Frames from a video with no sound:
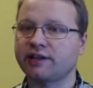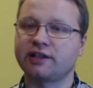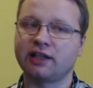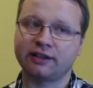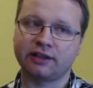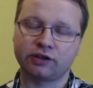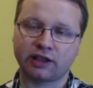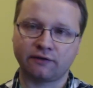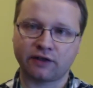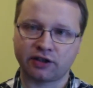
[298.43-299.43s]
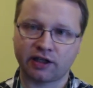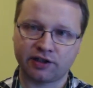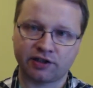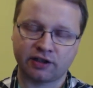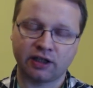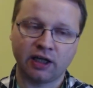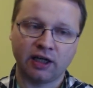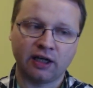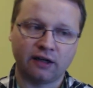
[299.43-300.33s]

ras, dlatego tak ważna jest